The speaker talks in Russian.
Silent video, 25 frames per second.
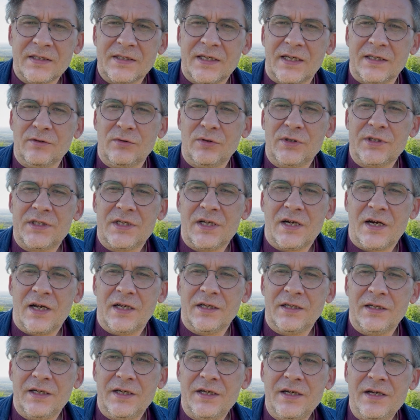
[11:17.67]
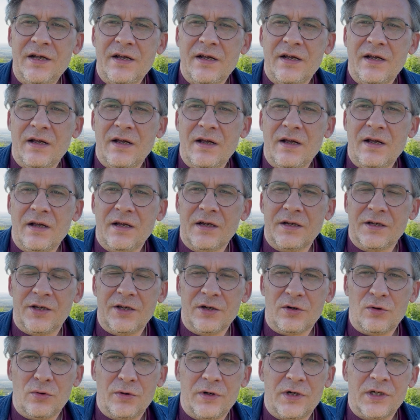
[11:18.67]
С одной стороны,
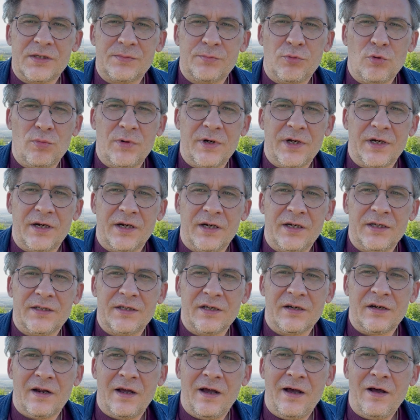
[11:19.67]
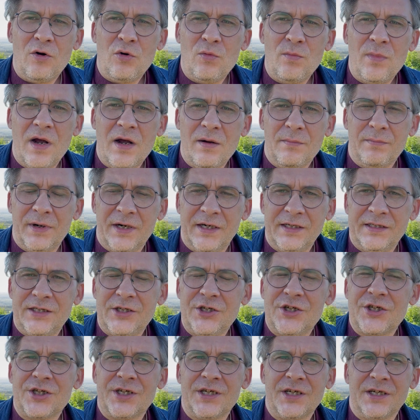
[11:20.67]
герой Республика Литерарум,
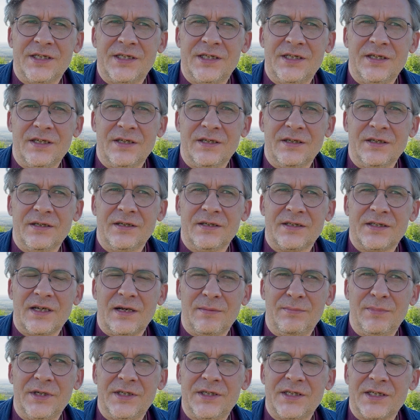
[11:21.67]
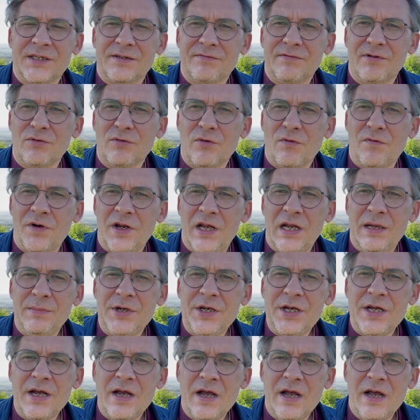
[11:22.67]
политических э, событий своего
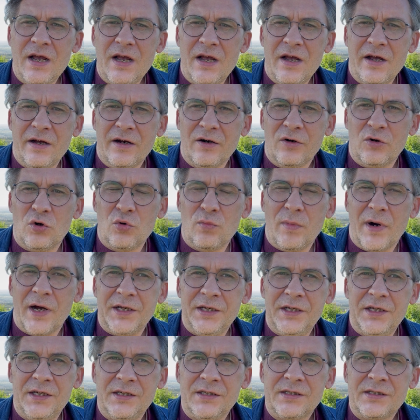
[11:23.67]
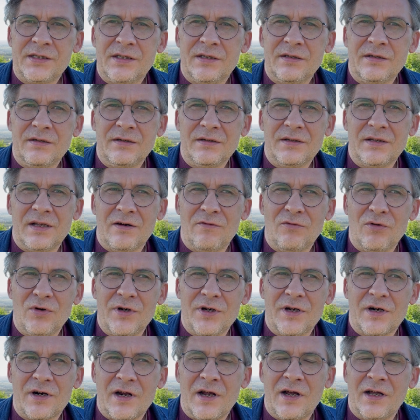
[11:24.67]
времени, гуманист э,
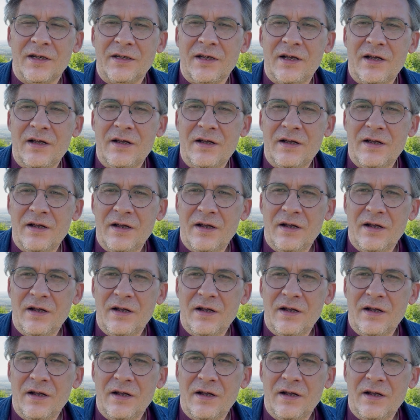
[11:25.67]
довольно рано,